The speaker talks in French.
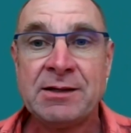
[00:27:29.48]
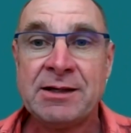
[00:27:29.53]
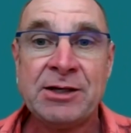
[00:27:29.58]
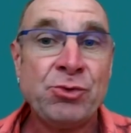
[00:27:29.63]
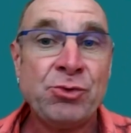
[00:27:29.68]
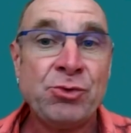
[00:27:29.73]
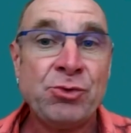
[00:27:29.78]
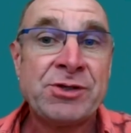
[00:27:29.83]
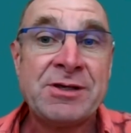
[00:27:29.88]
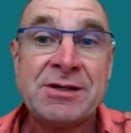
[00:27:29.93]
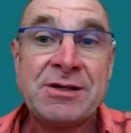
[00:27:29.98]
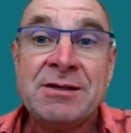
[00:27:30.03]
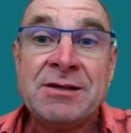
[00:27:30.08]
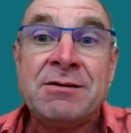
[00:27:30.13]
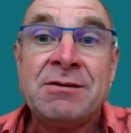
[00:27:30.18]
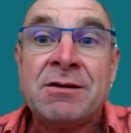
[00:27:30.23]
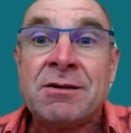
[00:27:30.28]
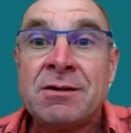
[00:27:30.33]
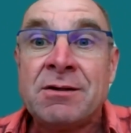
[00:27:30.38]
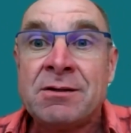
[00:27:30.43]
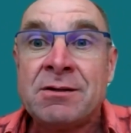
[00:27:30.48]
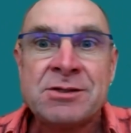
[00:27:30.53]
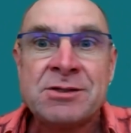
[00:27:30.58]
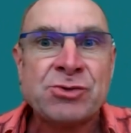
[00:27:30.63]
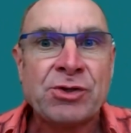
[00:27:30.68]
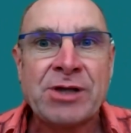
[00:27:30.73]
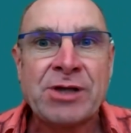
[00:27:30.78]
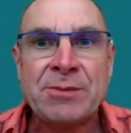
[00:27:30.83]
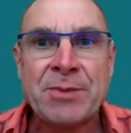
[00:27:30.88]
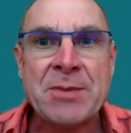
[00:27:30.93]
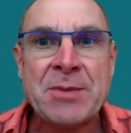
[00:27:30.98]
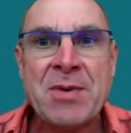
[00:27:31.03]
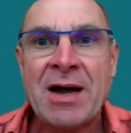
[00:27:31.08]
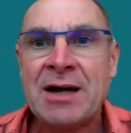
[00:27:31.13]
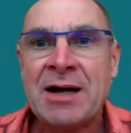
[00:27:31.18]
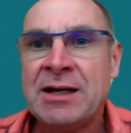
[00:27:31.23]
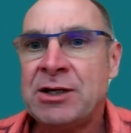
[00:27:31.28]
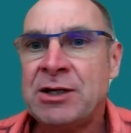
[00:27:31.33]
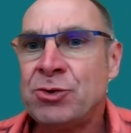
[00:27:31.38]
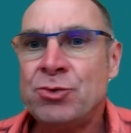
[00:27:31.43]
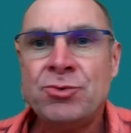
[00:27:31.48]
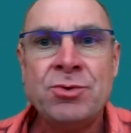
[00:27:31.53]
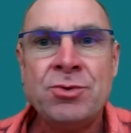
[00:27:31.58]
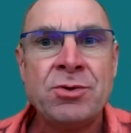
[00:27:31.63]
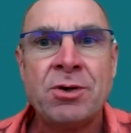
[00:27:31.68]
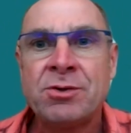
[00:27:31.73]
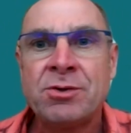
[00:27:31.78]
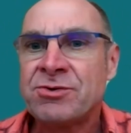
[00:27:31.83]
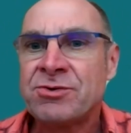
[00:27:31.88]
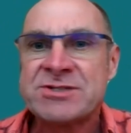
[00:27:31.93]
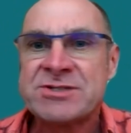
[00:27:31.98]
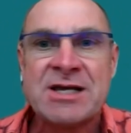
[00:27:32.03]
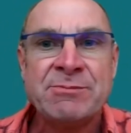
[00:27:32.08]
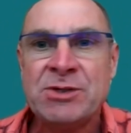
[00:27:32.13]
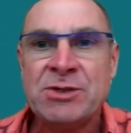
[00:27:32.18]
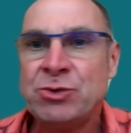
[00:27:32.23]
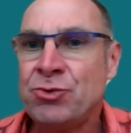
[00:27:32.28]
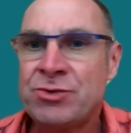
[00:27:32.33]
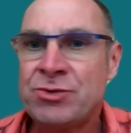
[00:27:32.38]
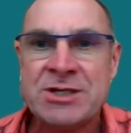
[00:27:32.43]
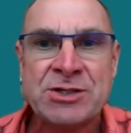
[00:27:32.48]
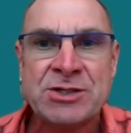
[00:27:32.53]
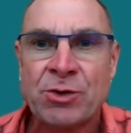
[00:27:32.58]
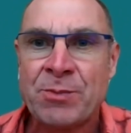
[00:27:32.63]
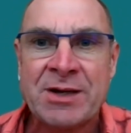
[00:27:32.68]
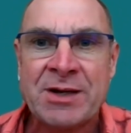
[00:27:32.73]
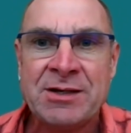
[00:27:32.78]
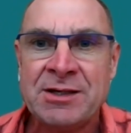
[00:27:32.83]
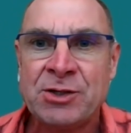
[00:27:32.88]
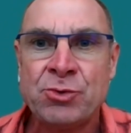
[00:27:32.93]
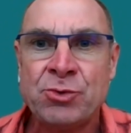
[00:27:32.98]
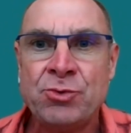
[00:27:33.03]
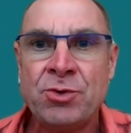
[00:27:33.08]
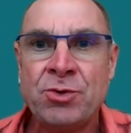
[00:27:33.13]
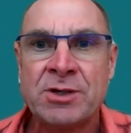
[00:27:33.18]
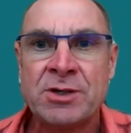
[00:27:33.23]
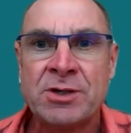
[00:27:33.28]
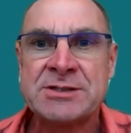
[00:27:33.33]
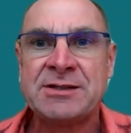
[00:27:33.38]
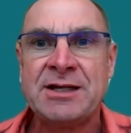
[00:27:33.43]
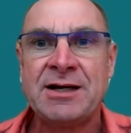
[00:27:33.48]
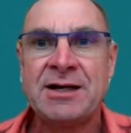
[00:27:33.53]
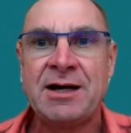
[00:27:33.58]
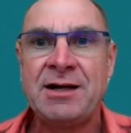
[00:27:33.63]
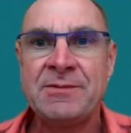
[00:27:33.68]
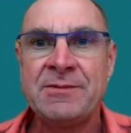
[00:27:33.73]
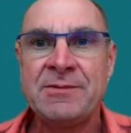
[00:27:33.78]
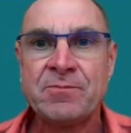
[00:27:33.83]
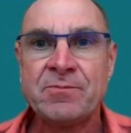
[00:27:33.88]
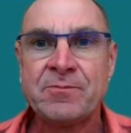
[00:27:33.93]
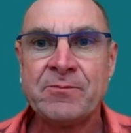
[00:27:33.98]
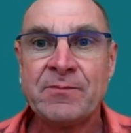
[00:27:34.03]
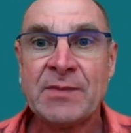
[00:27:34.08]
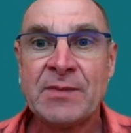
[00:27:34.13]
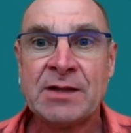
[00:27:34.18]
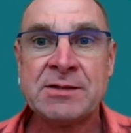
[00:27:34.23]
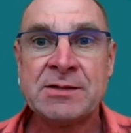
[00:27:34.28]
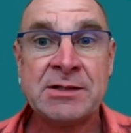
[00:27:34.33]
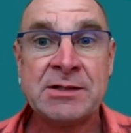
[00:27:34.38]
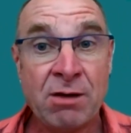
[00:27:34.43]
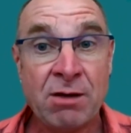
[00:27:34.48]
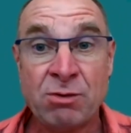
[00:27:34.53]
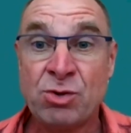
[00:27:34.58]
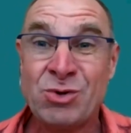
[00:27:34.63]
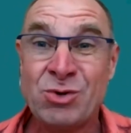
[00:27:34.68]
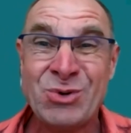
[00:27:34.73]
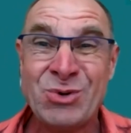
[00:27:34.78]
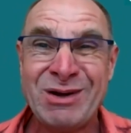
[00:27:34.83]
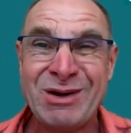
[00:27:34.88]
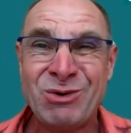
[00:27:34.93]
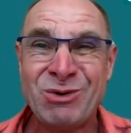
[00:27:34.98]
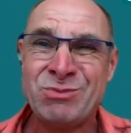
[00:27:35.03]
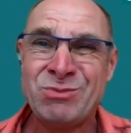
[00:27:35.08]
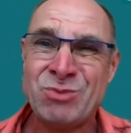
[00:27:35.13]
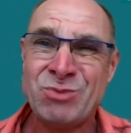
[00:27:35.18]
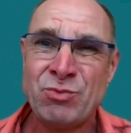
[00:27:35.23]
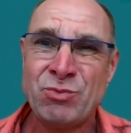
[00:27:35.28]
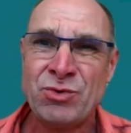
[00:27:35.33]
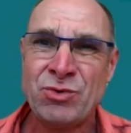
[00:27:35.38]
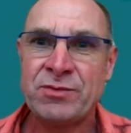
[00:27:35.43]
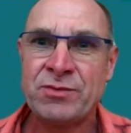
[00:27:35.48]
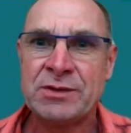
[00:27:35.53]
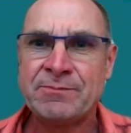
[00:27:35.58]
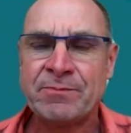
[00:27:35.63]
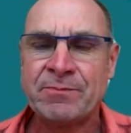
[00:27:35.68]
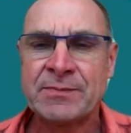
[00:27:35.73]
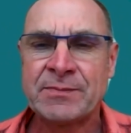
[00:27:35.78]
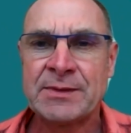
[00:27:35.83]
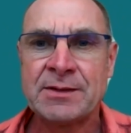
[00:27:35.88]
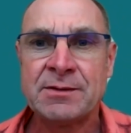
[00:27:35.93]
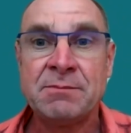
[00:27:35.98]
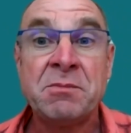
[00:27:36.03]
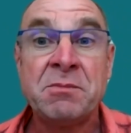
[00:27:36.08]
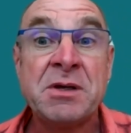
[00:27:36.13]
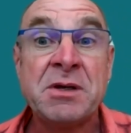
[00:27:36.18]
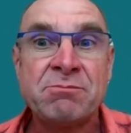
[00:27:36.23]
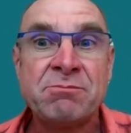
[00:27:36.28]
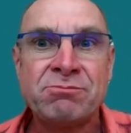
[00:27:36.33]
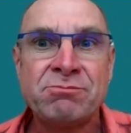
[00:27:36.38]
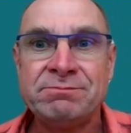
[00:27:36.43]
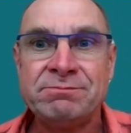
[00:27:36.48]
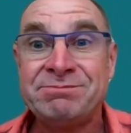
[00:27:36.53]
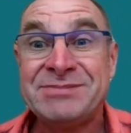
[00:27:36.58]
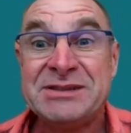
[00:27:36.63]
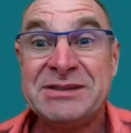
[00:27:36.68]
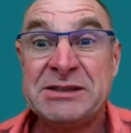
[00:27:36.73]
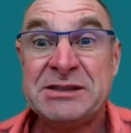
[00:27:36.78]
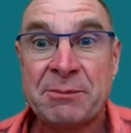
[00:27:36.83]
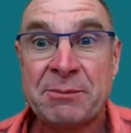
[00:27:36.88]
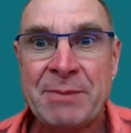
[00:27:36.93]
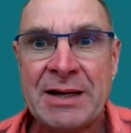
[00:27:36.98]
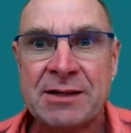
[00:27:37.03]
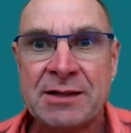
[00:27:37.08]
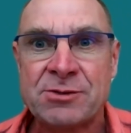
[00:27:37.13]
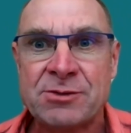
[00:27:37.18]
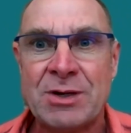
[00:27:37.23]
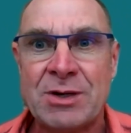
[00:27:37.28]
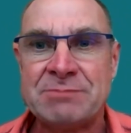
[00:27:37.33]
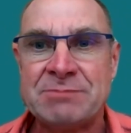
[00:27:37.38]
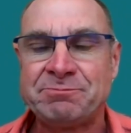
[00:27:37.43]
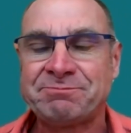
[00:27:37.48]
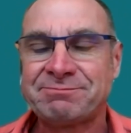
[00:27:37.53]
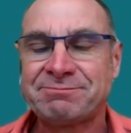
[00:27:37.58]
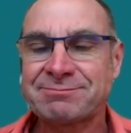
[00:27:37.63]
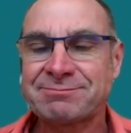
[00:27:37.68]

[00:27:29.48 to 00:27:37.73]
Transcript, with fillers: Et d'autres qui euh, ils sont en train de préparer les cours, dans cinq minutes, ils reprennent les cours, etc. Ils disent Ah ouais, ouais, oh mon pauvre. Mais ils repartent, quoi.